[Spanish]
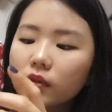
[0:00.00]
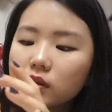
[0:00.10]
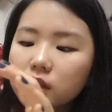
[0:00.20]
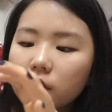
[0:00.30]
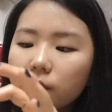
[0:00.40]

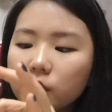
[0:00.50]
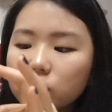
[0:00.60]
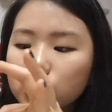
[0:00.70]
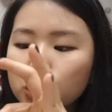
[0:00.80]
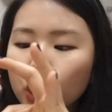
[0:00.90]
En serio, amigos,
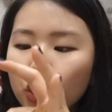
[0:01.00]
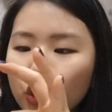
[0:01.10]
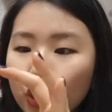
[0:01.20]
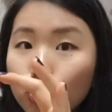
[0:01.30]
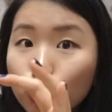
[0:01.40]
está
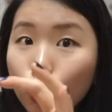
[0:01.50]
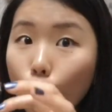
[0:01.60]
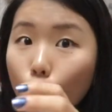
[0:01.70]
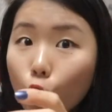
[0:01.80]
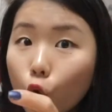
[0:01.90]

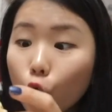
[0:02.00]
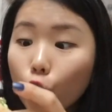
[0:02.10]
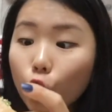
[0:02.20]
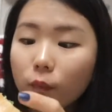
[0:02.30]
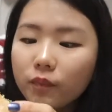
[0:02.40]

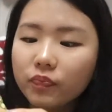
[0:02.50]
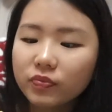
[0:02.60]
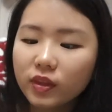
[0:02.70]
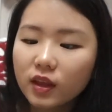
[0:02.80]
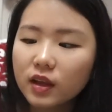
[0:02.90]
riquísimo.